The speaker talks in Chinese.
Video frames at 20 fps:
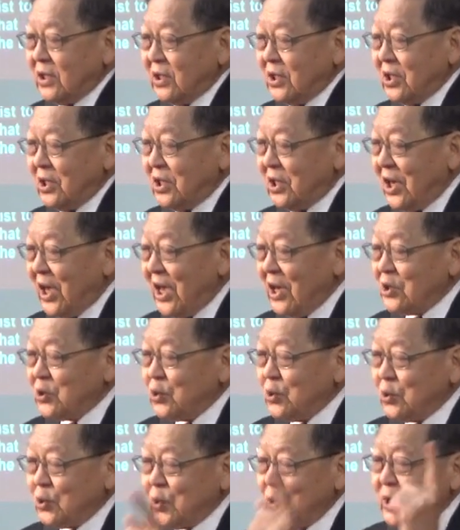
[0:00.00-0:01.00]
以耶
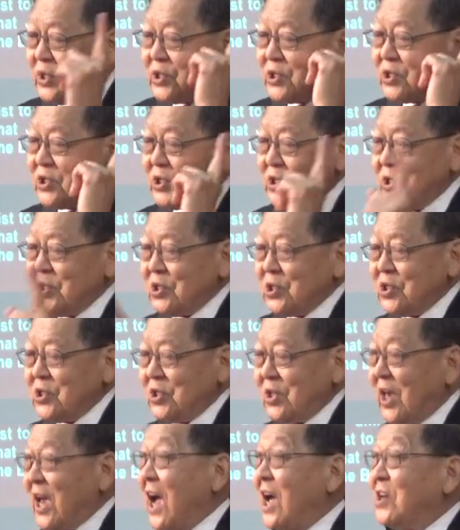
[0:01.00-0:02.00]
稣对施
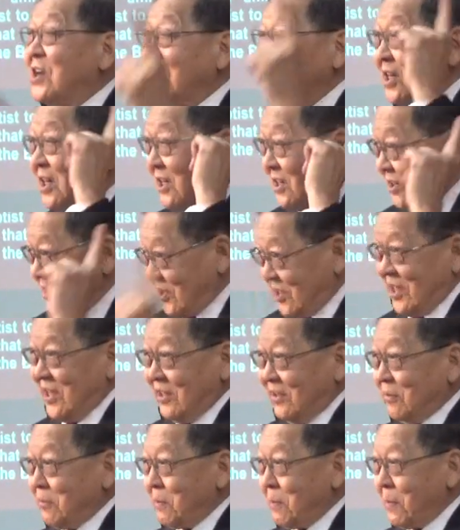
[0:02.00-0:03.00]
洗约翰的肯
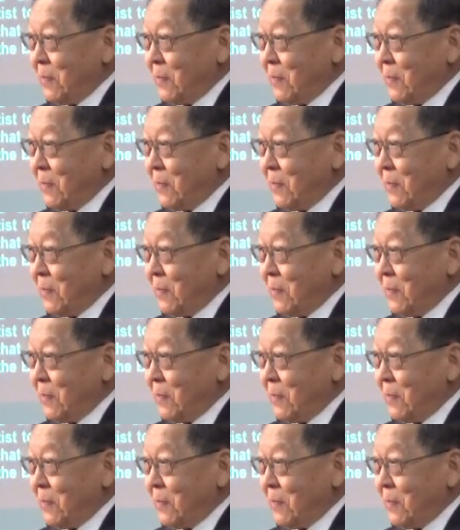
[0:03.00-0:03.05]
定，